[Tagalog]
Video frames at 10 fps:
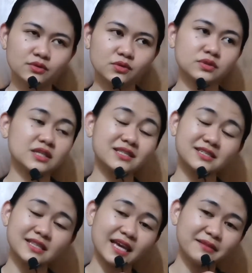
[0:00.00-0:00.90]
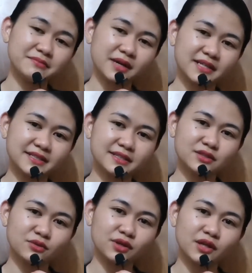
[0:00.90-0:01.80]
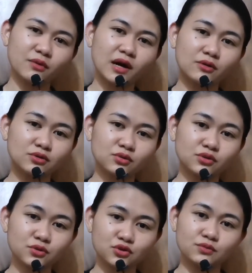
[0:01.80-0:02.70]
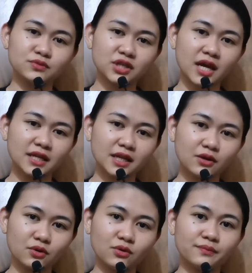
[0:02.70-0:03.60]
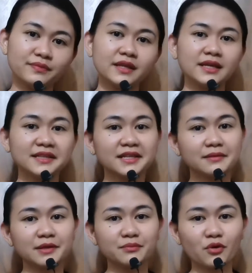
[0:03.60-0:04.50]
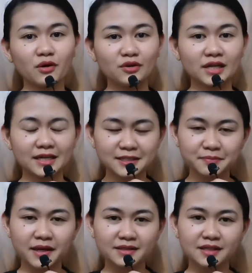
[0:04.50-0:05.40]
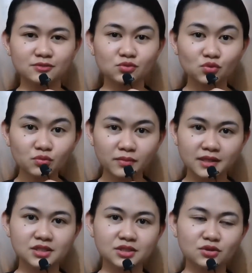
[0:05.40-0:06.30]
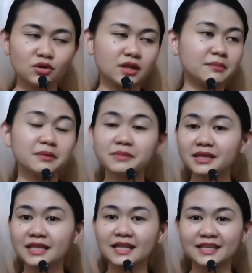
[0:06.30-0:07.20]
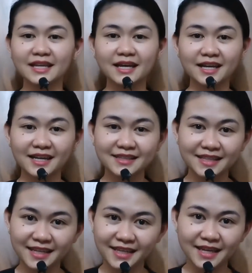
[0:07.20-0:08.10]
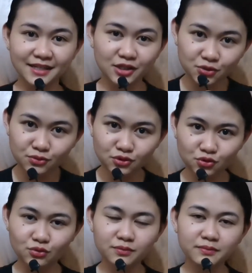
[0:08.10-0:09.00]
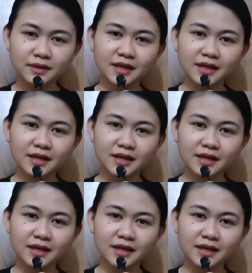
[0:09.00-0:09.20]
So, since 9 months nung ginawa ko tong YouTube channel ko, hindi naman po ako nag-expect ng too much, no, na ma-meet natin ang criteria ni YouTube,